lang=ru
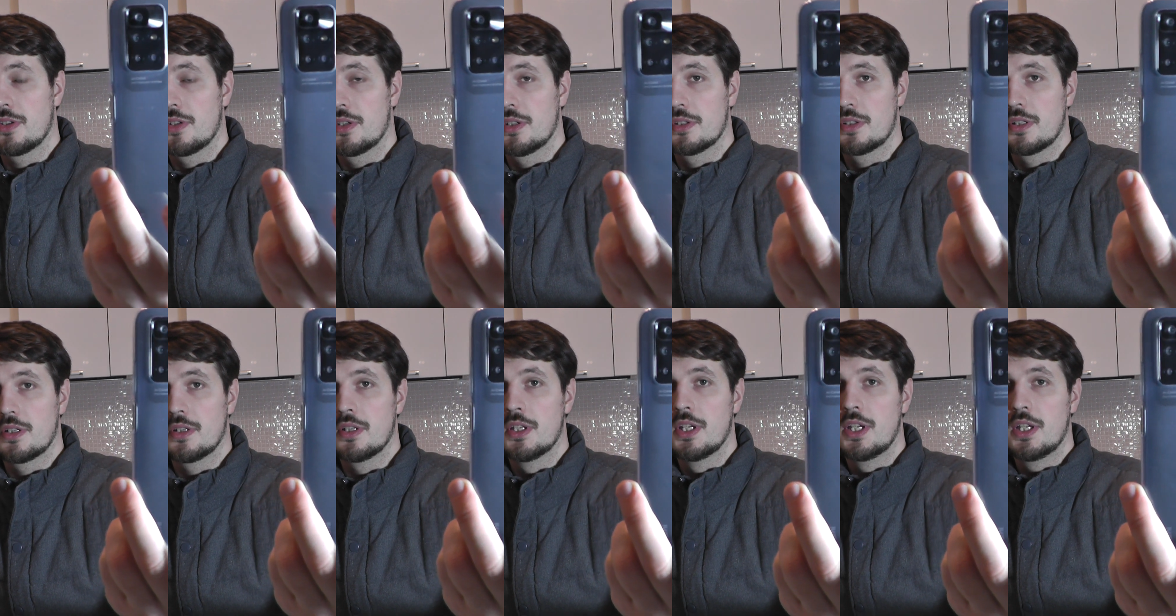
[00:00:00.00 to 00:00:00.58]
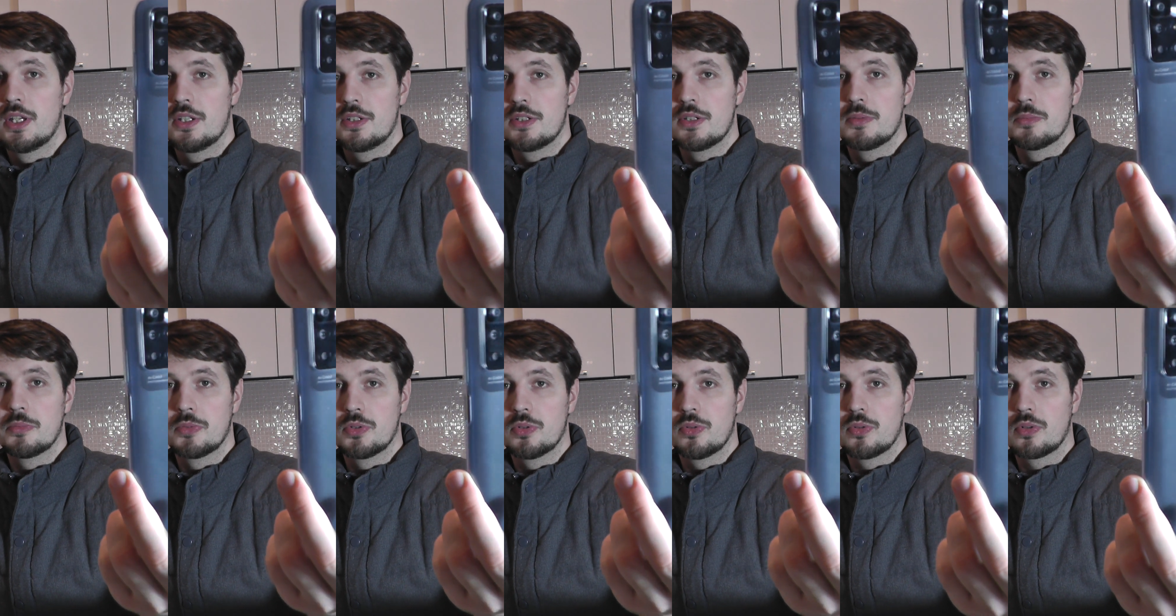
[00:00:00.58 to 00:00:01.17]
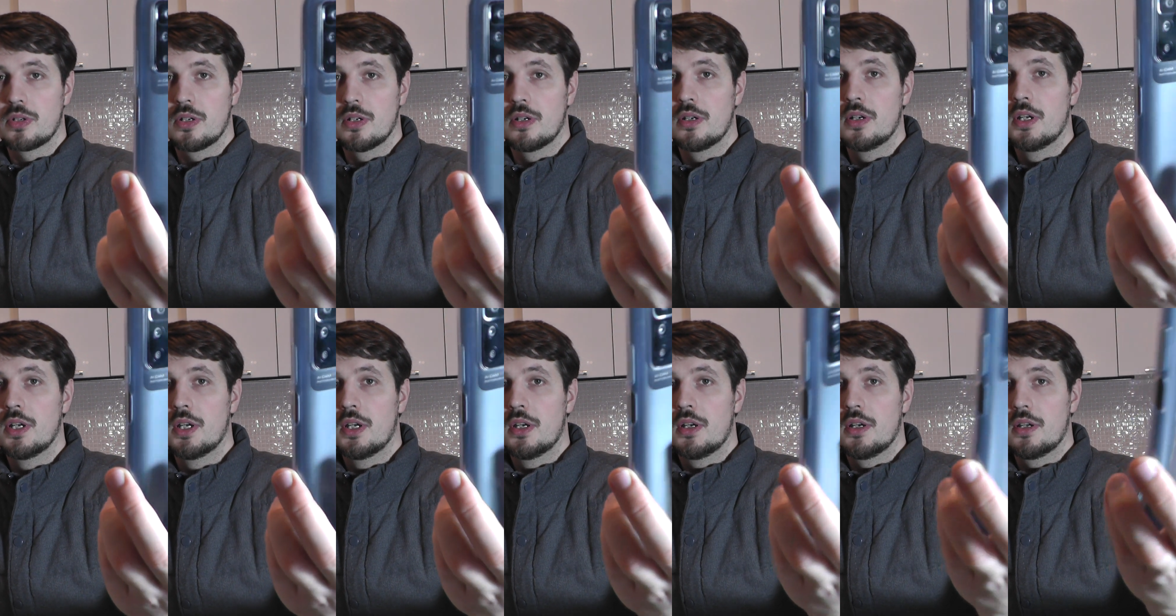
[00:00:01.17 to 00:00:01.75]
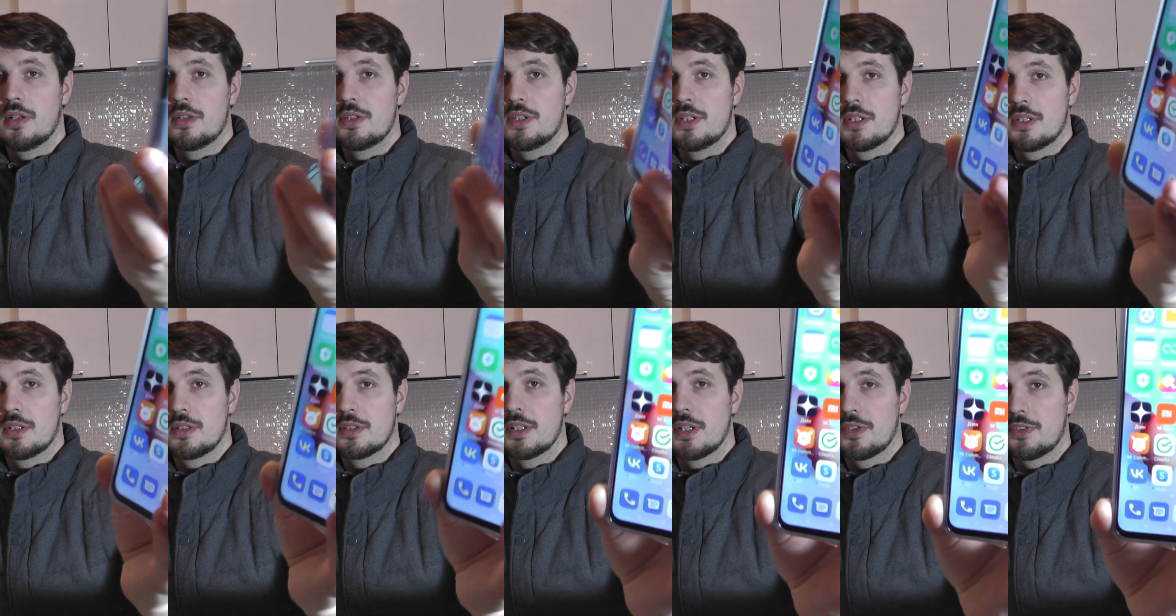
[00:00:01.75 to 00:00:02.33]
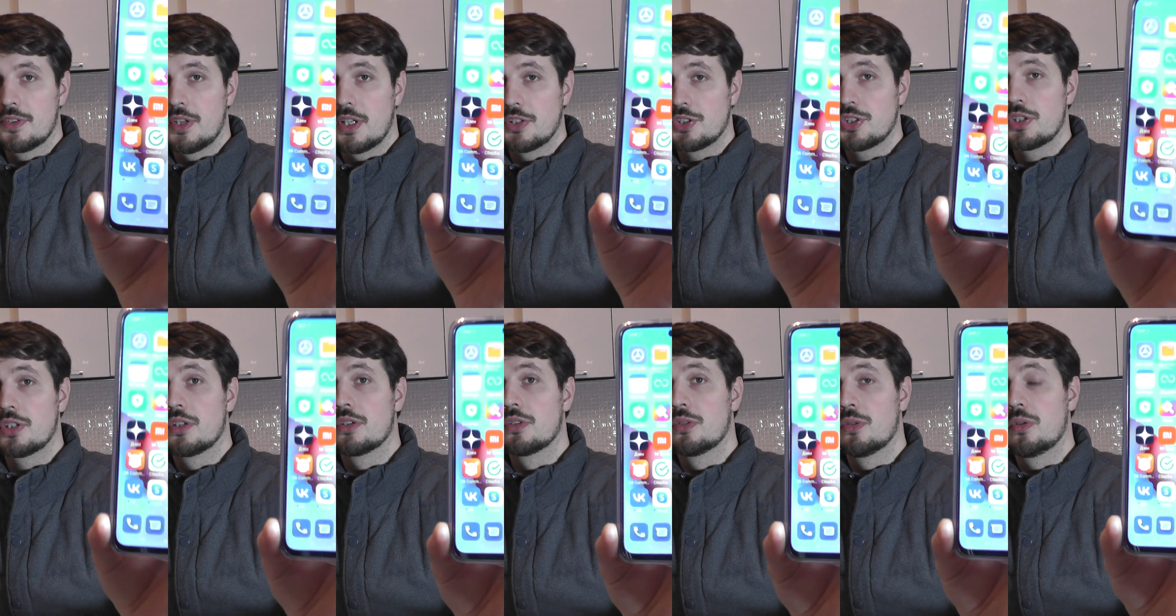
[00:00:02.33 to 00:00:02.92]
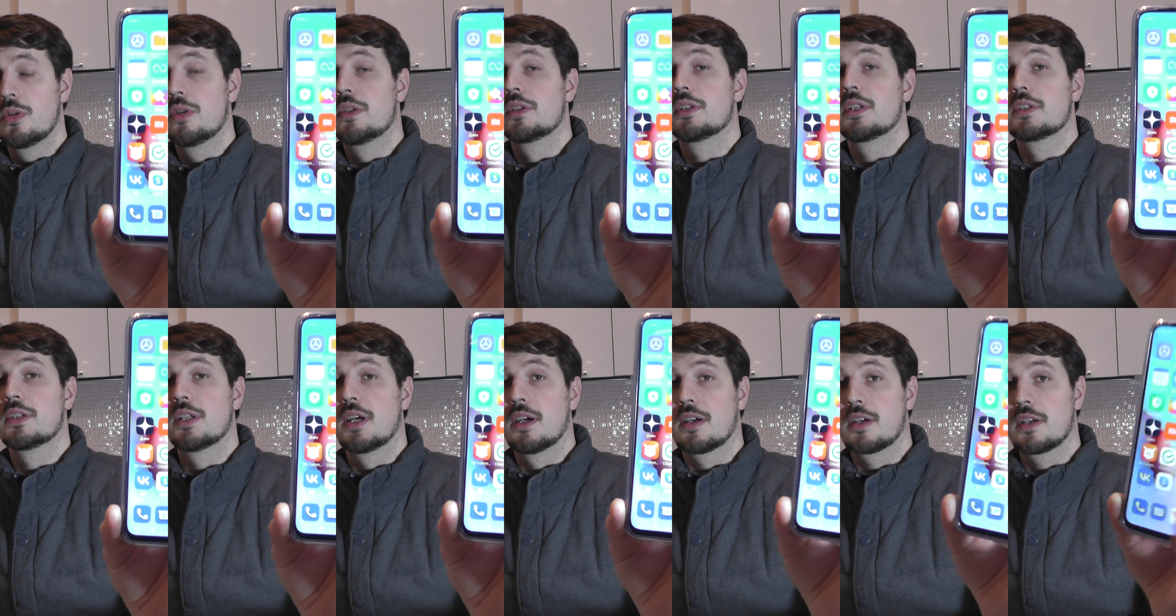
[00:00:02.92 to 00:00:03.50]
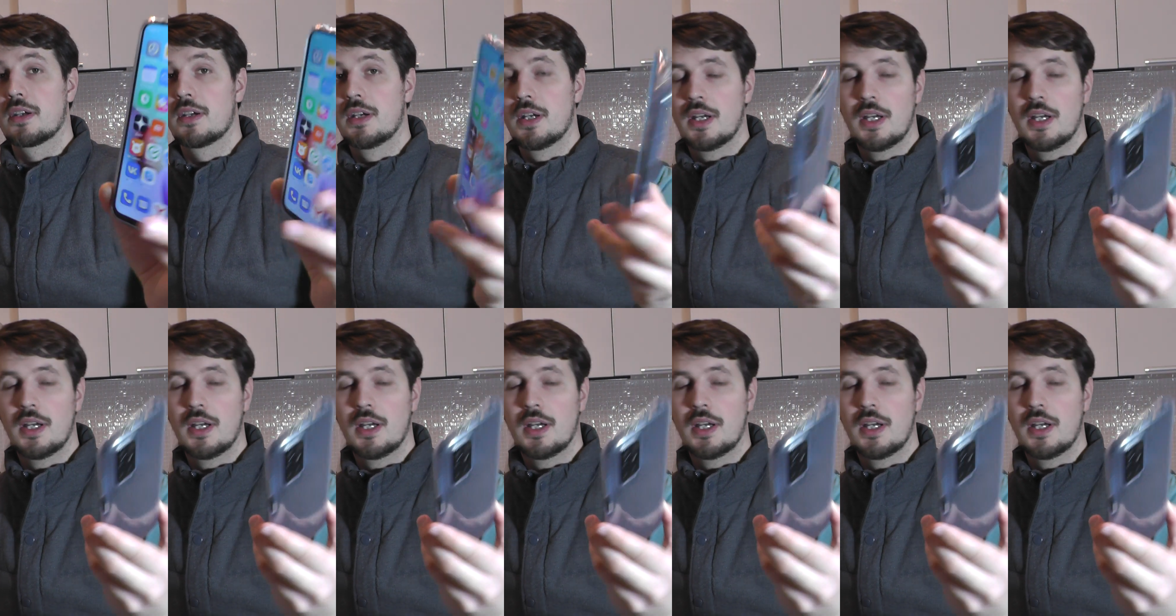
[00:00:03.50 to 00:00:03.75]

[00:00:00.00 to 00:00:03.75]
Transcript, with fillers: это немного недостаточно, но это так.